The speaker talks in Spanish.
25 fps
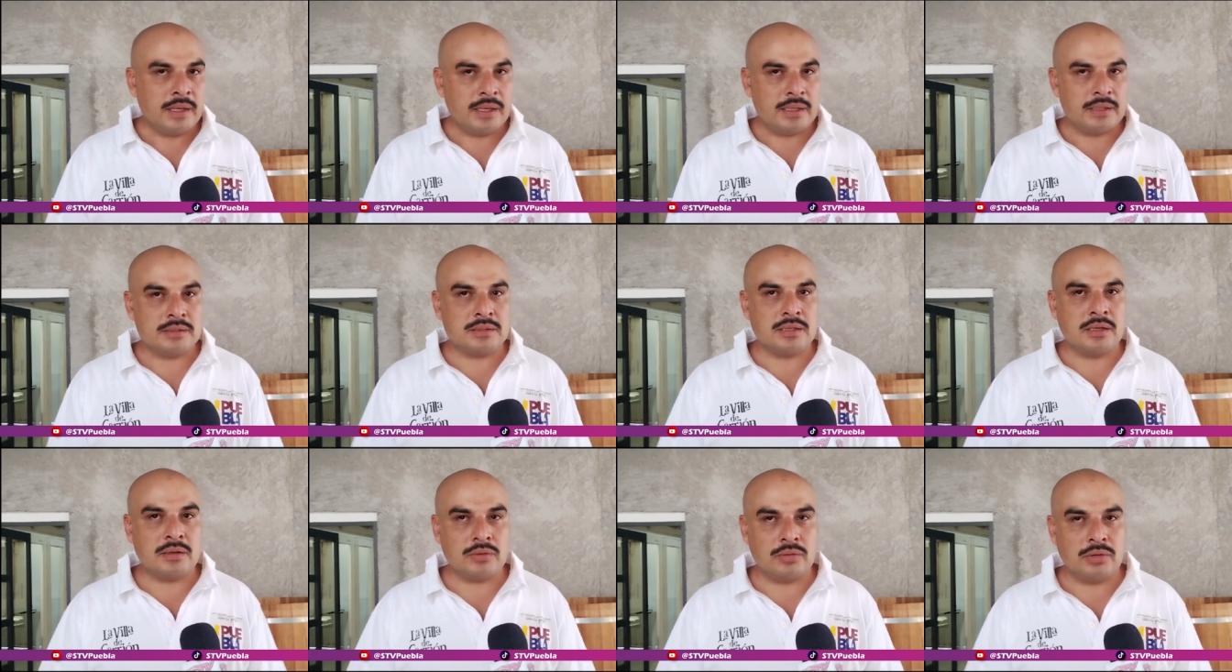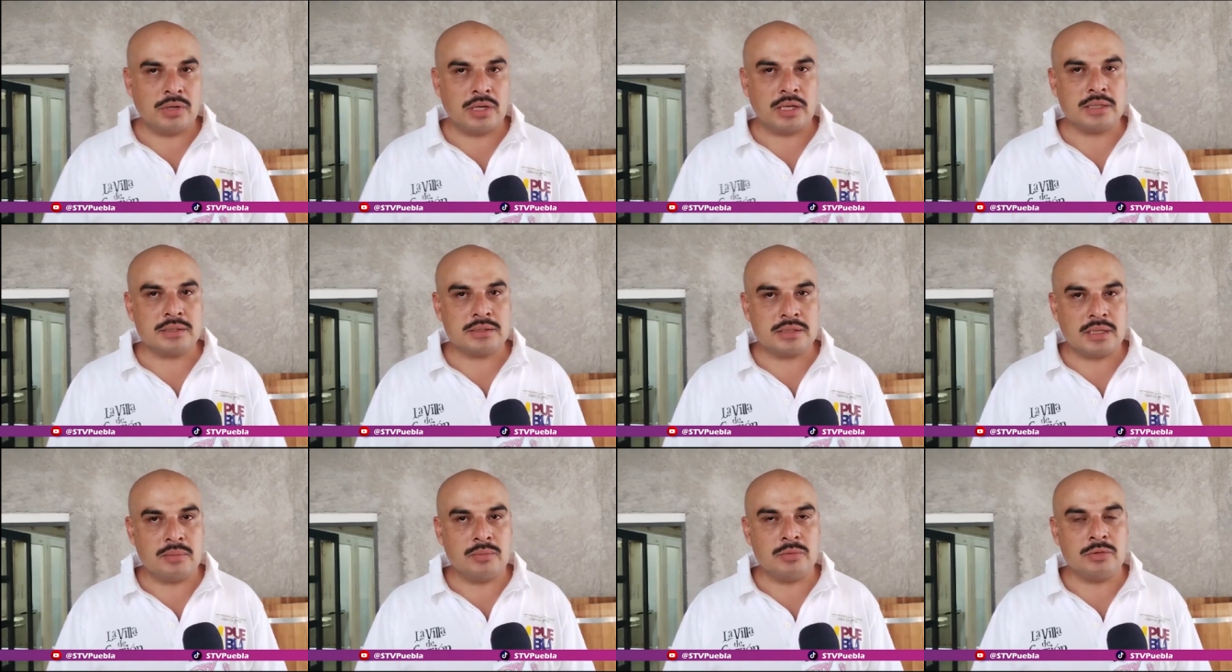que está, con la
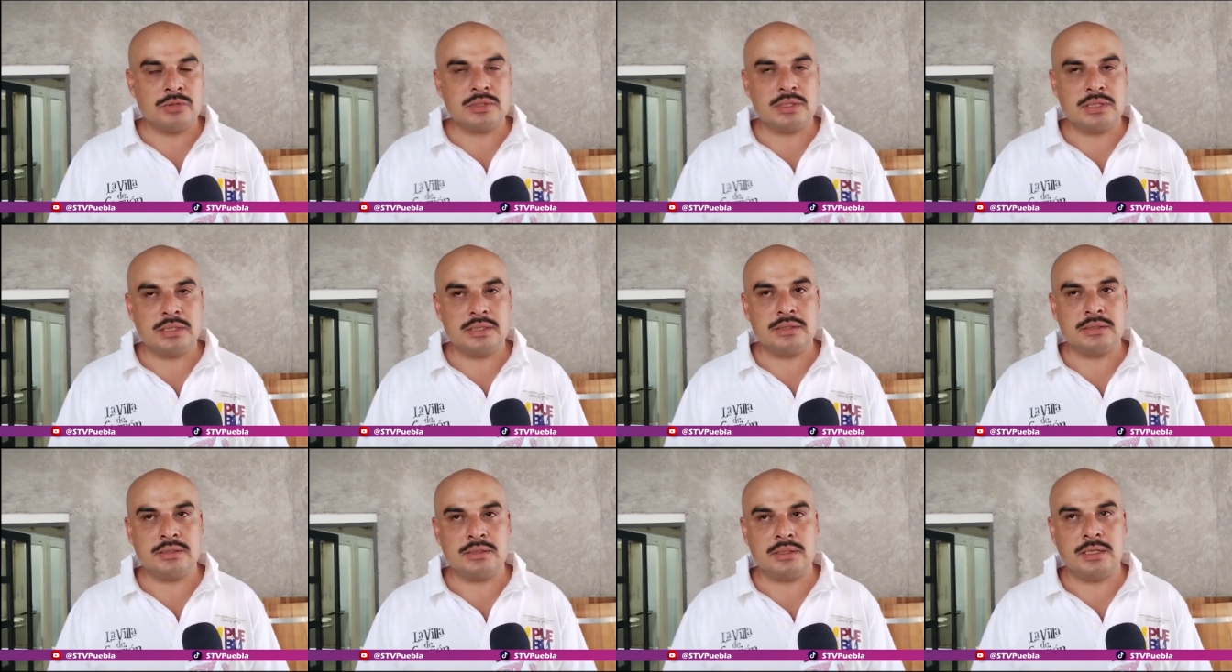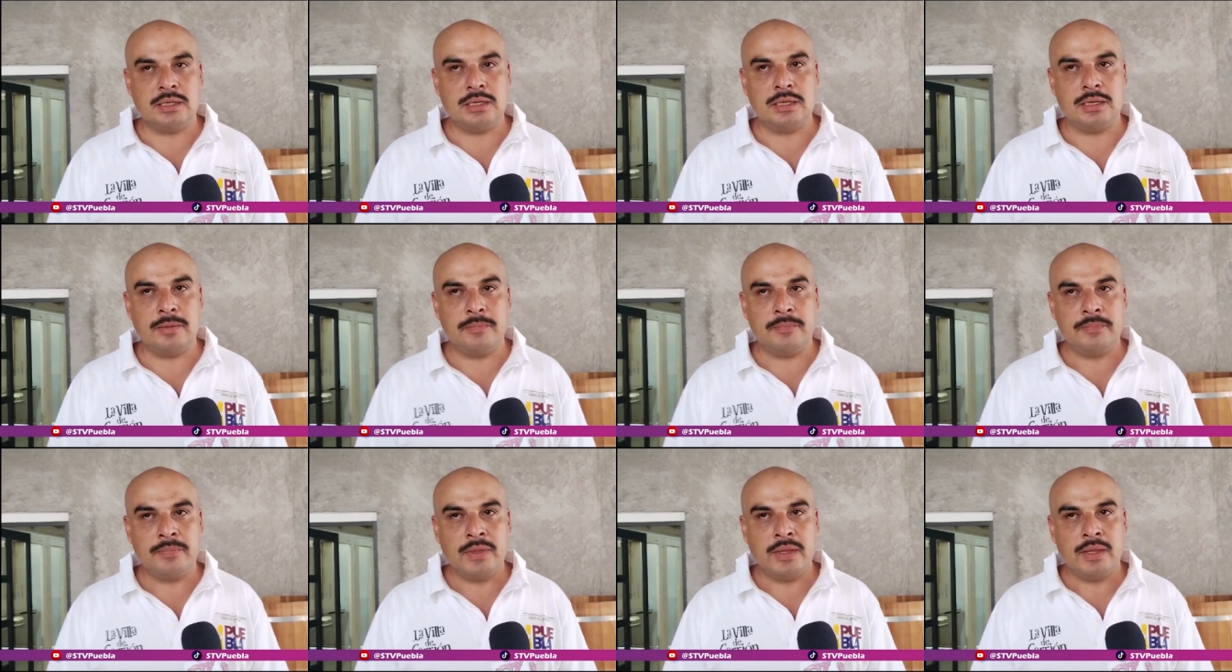que estamos
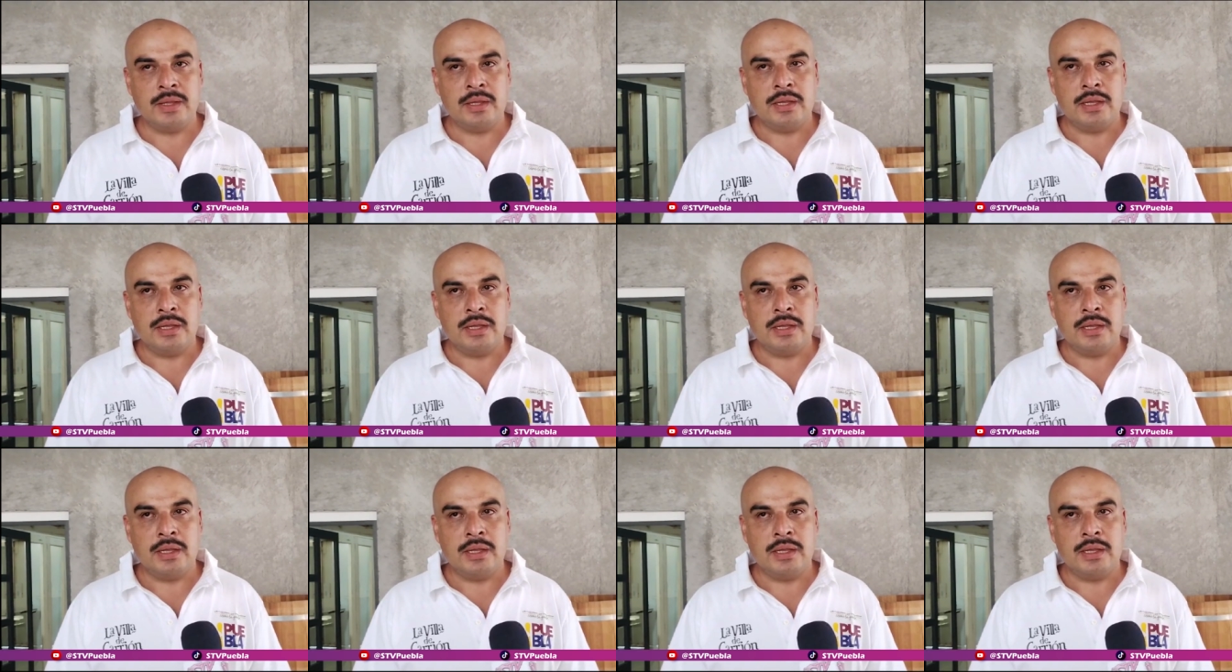este,